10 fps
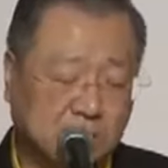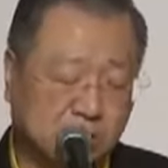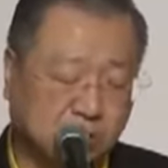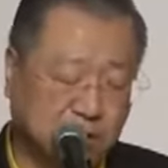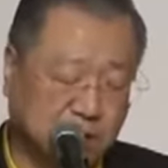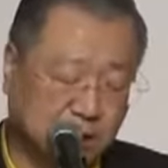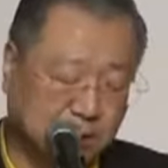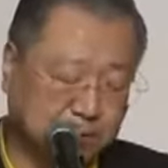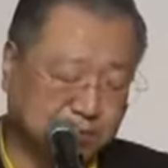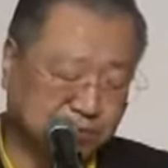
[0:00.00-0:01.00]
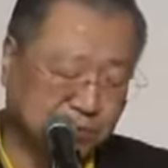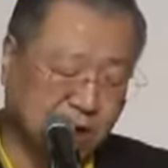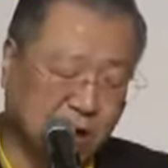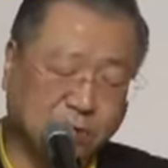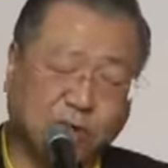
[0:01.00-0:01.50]
所以
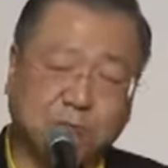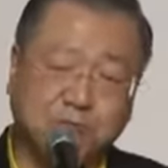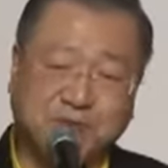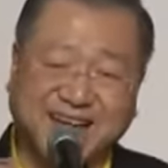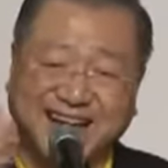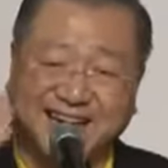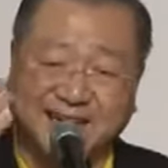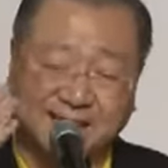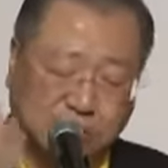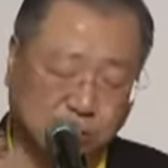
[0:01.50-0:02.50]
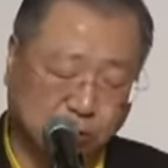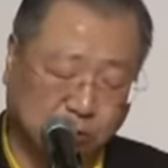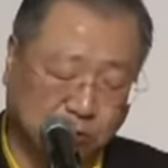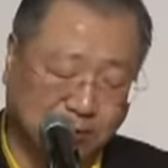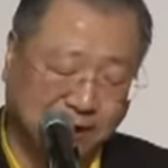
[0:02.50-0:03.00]
不要用别人的
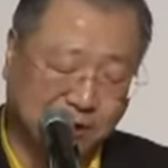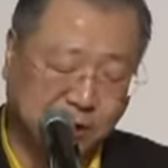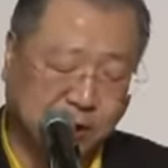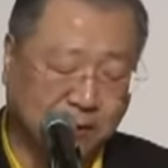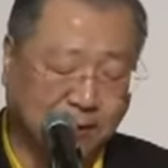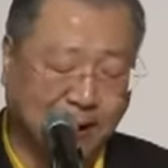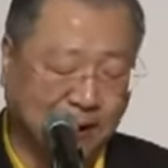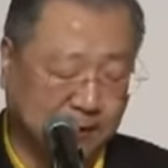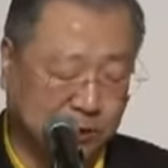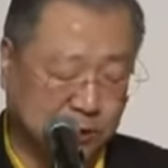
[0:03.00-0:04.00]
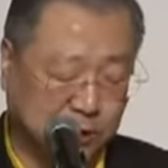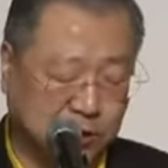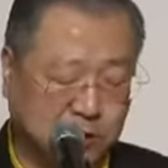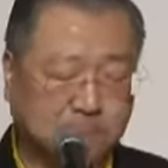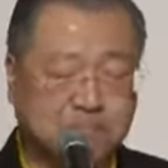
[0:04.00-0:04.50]
错误来伤害自
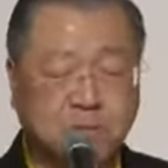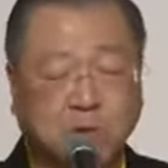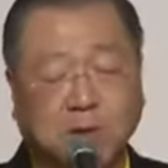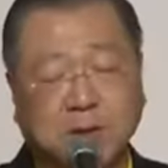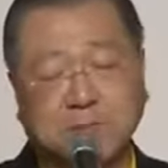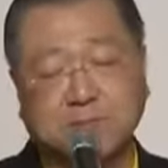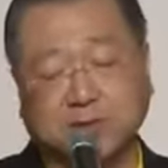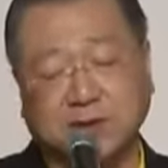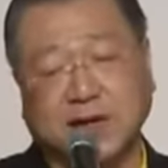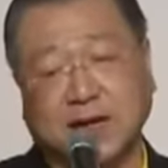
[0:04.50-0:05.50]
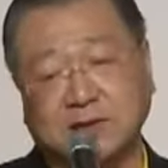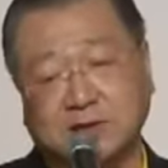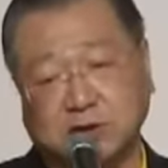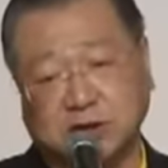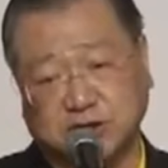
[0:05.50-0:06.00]
己。我们不
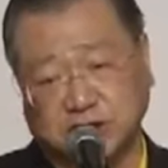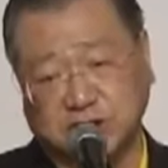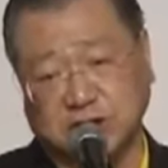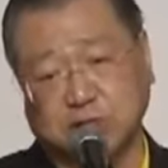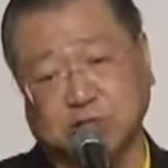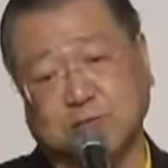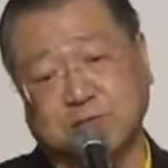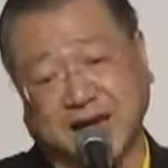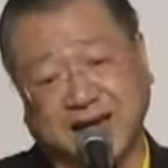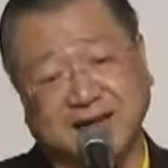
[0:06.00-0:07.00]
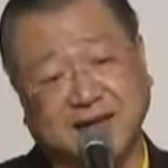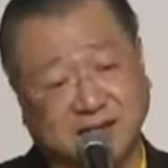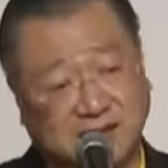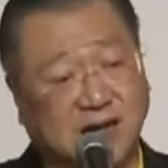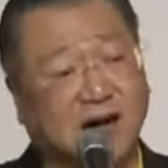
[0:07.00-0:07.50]
能去记住别
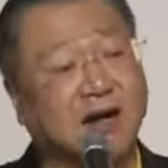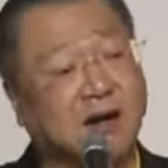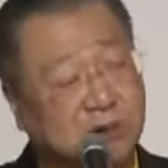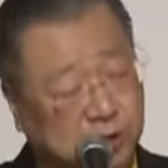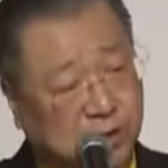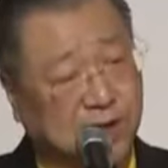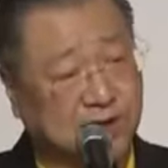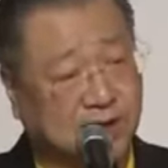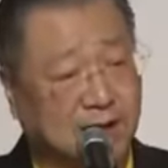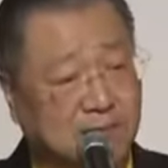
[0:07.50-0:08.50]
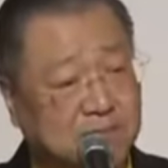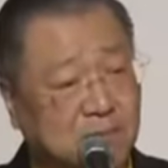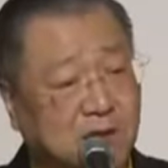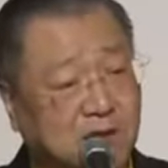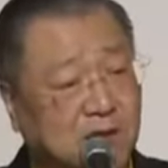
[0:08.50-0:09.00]
人的缺点，
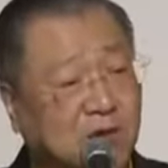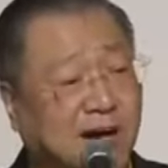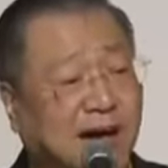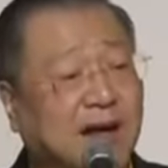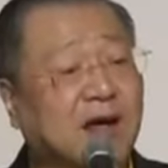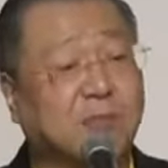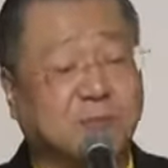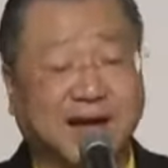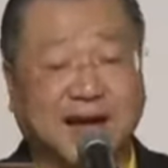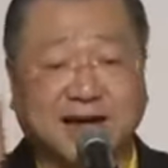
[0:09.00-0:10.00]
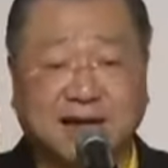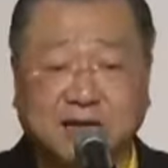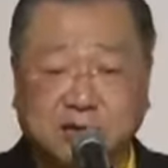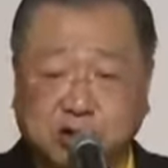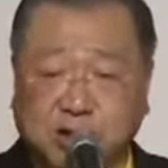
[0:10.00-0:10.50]
因为别
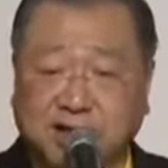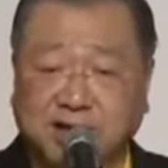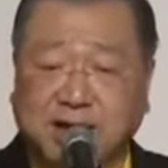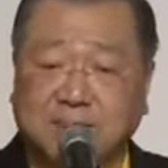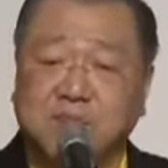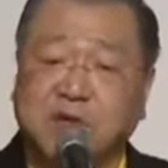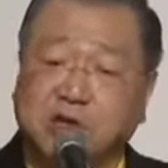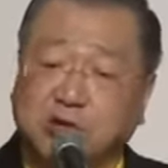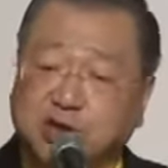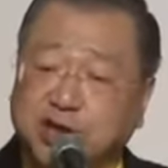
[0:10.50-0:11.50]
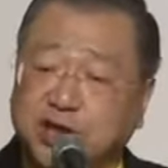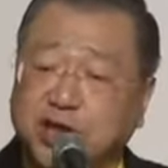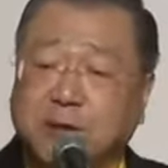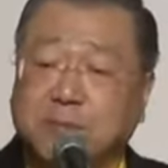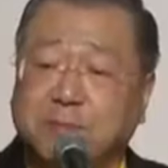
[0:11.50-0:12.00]
人的缺点就是
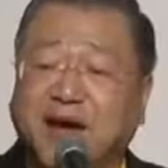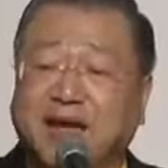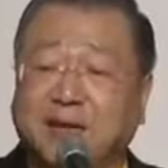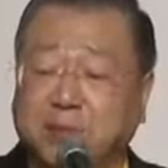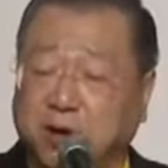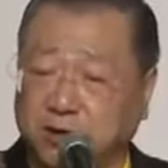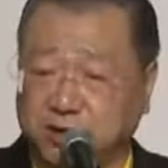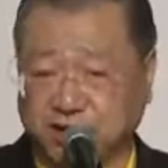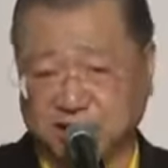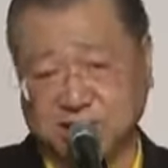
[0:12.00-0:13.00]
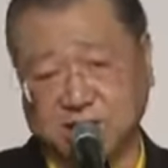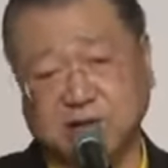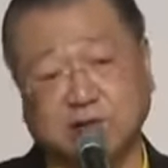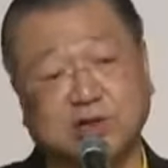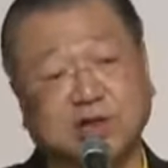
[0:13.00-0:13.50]
一个 bad point，
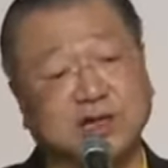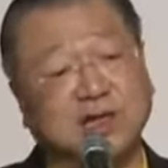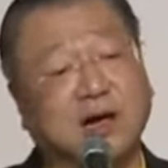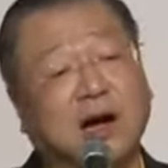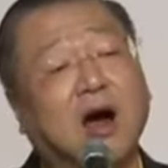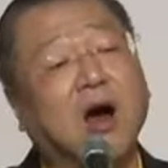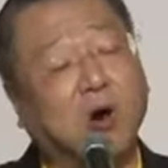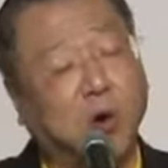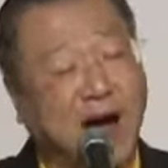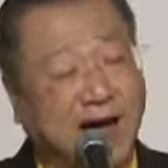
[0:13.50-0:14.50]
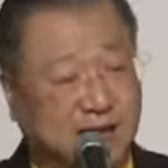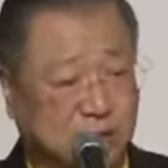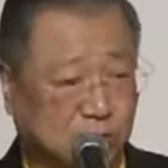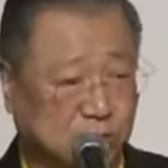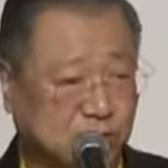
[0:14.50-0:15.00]
就是一个坏
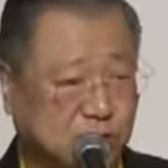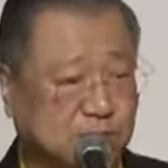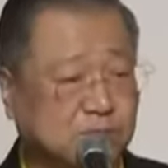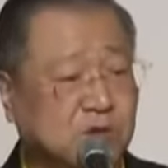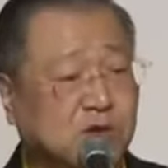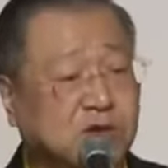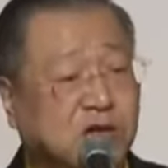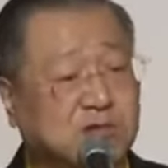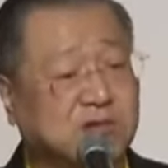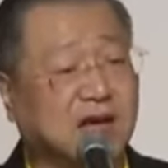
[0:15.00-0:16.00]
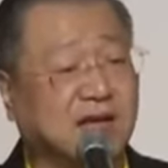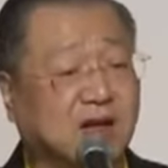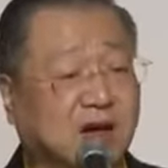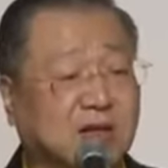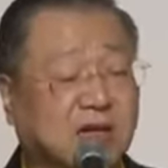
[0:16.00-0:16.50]
的东西，就像
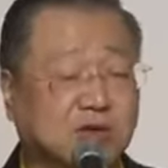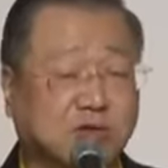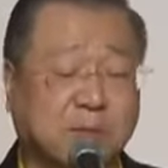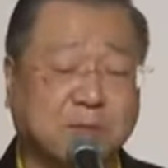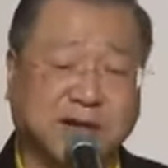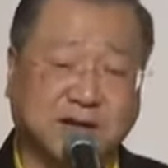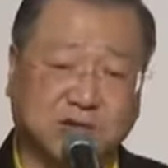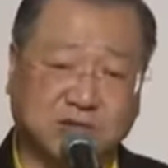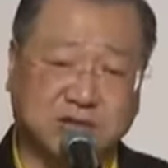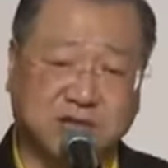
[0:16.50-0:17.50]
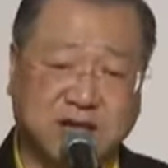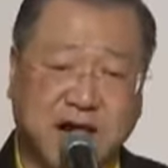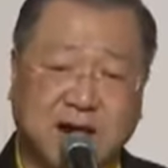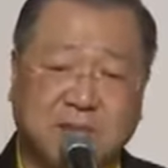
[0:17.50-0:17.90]
电脑当中的病毒一